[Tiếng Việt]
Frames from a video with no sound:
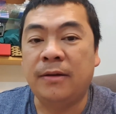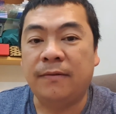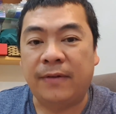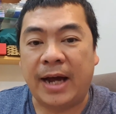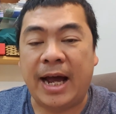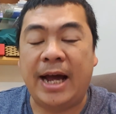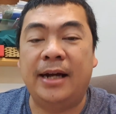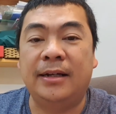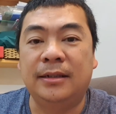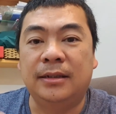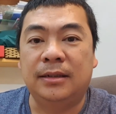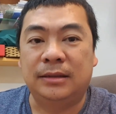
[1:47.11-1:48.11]
Và
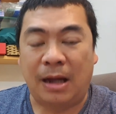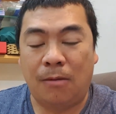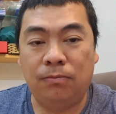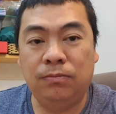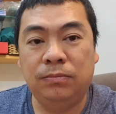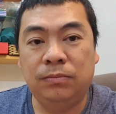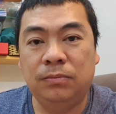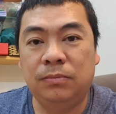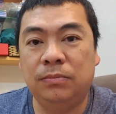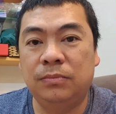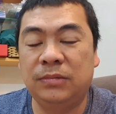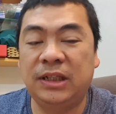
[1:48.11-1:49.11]
tổng
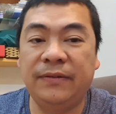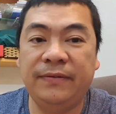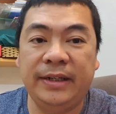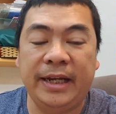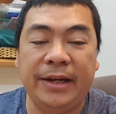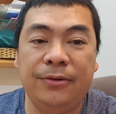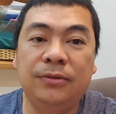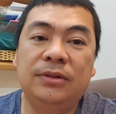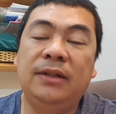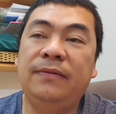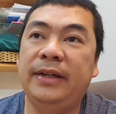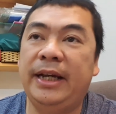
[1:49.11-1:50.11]
tê vê lờ,
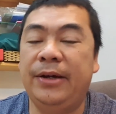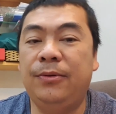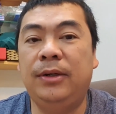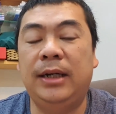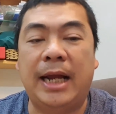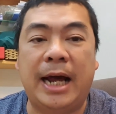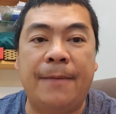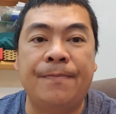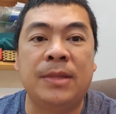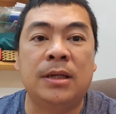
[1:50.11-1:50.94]
tê vê lờ là